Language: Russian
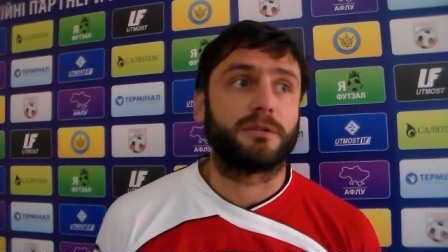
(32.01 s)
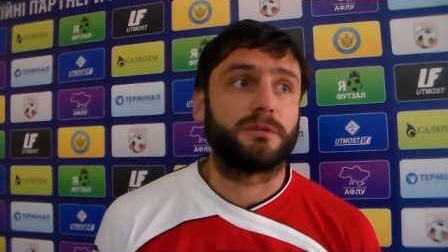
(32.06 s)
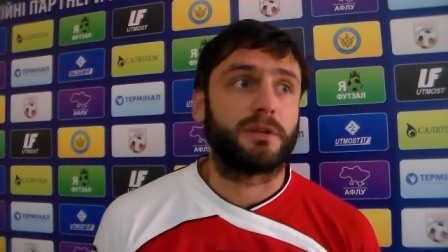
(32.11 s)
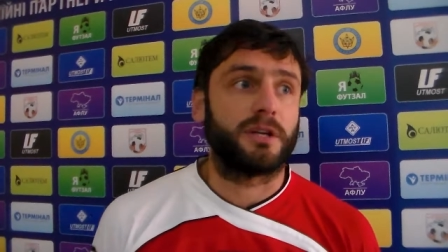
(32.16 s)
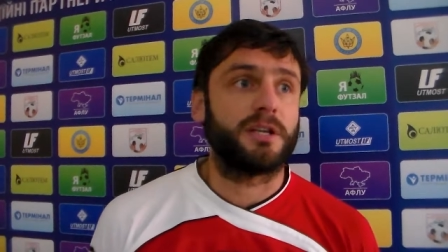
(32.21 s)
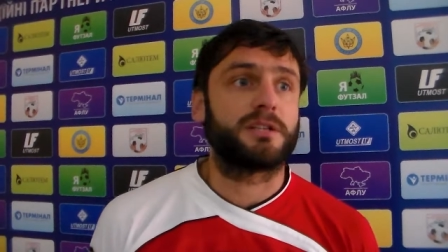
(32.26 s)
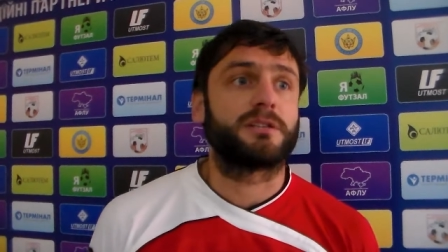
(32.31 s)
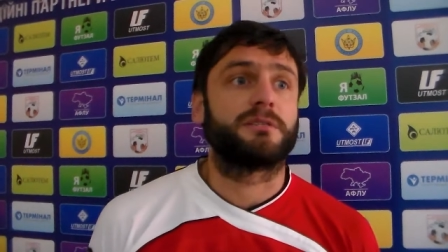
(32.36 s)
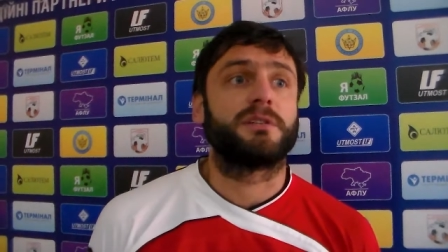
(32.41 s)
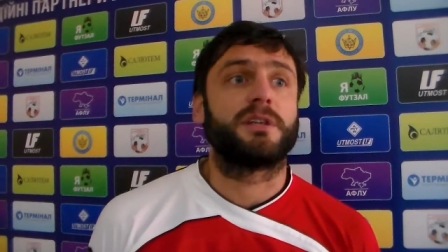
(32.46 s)
Ну,
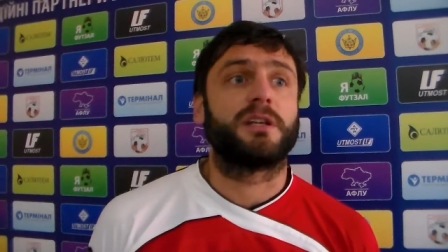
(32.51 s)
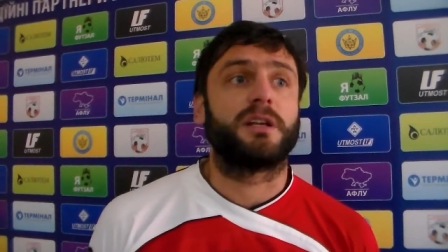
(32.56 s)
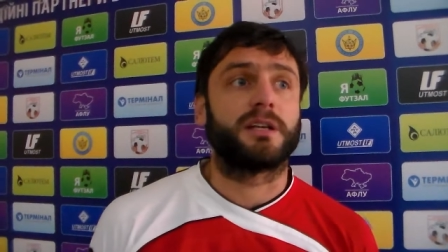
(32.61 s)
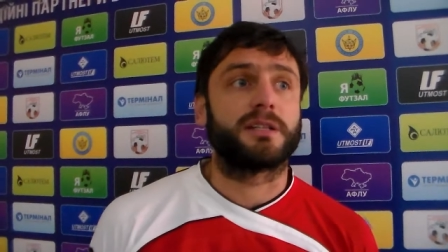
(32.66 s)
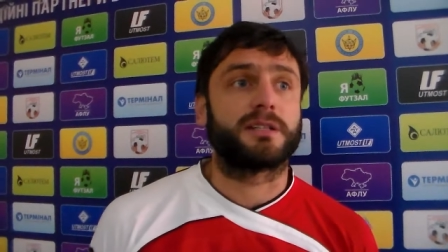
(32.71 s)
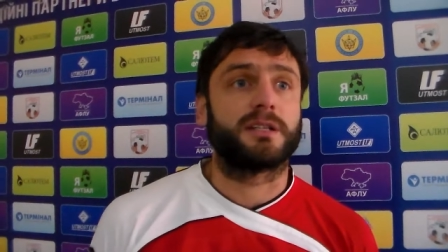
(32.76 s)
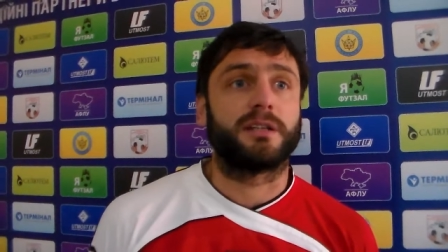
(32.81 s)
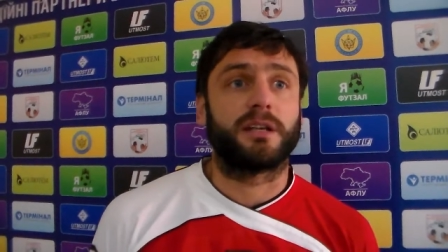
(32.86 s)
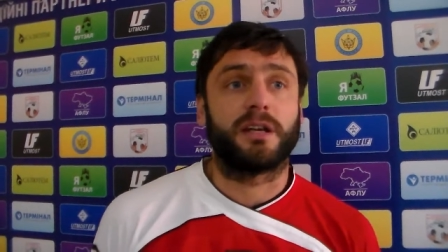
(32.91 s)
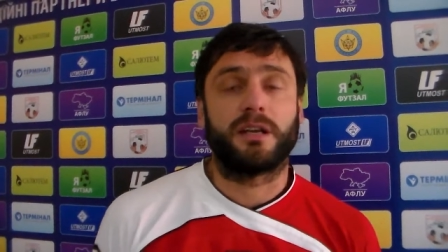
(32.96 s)
конечно,
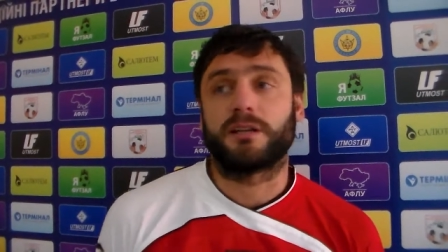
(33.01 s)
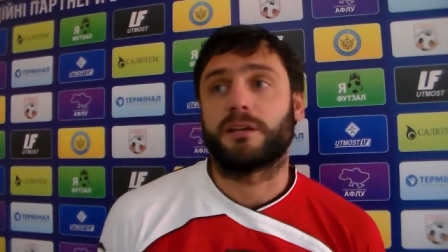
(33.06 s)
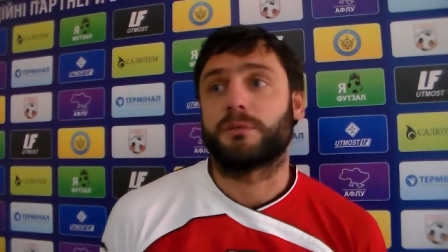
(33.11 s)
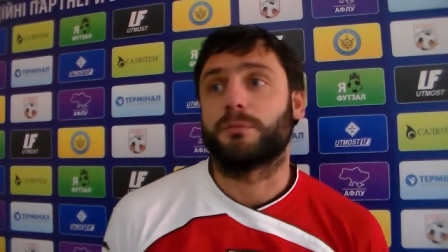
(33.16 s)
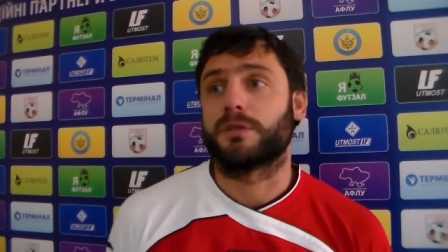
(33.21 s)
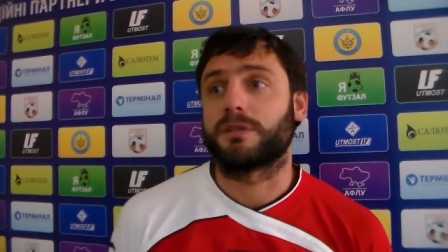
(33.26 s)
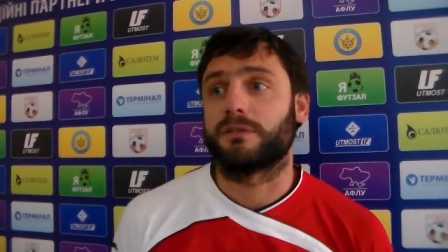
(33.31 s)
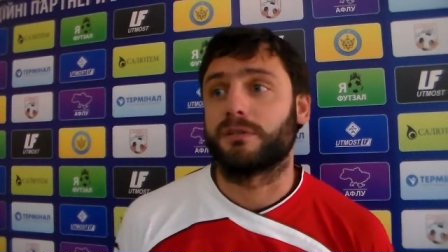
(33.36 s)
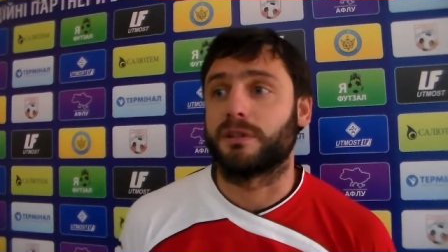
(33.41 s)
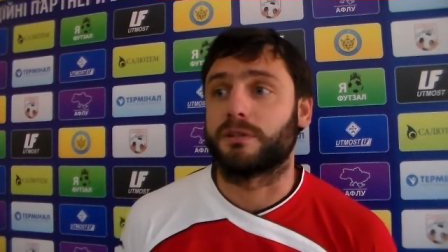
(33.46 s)
выделяется энергетик,
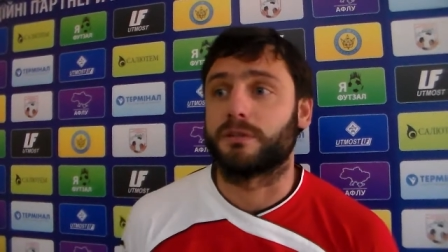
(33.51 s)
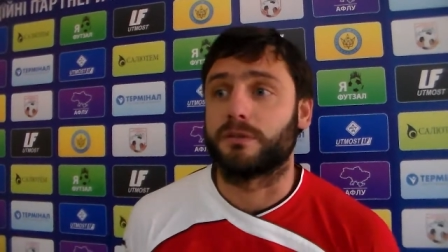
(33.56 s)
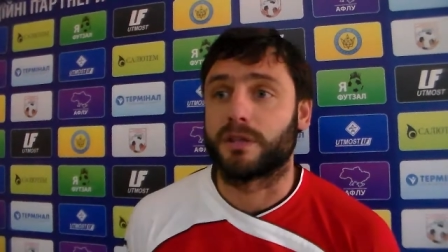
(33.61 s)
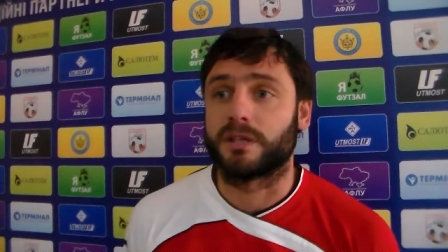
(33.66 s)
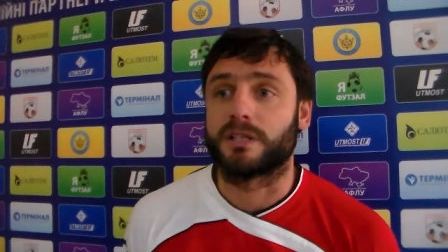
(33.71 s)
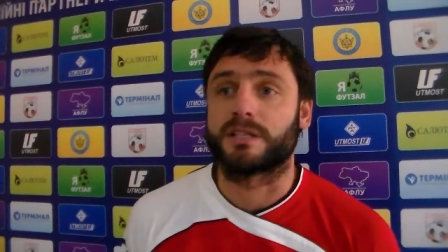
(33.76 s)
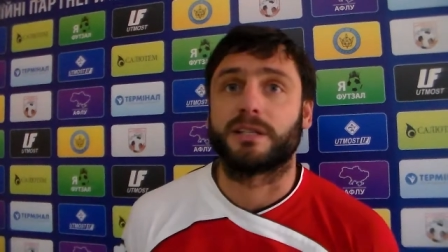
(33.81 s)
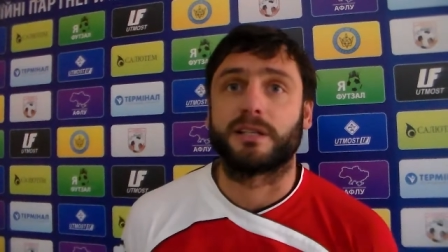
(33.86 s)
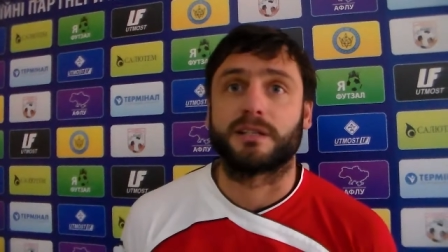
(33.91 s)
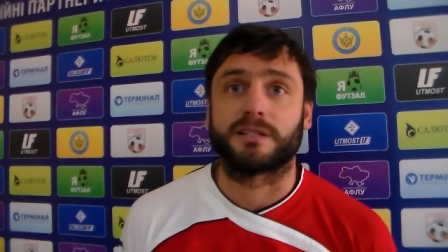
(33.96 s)
может быть, у них
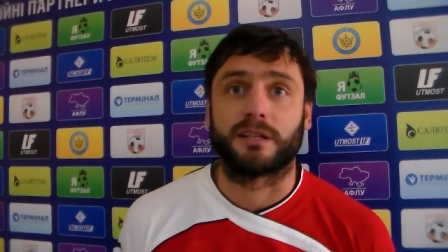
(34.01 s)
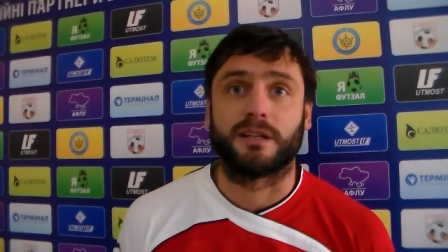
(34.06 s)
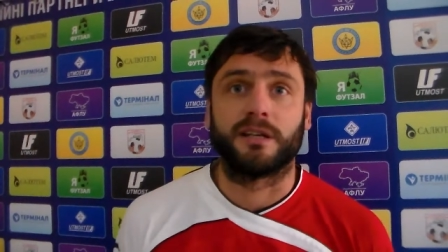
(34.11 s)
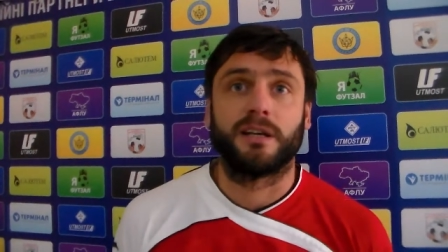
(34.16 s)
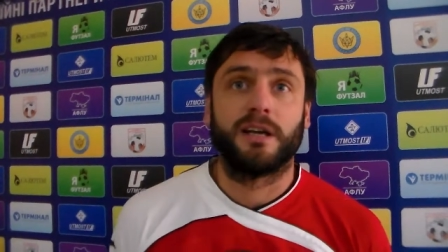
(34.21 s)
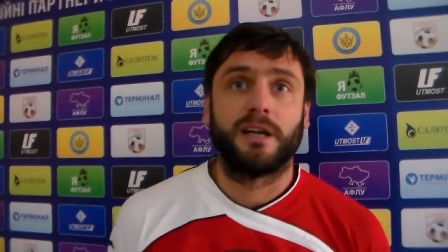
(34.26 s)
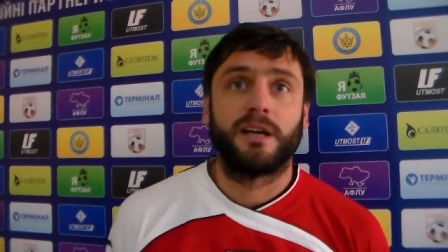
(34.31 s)
остался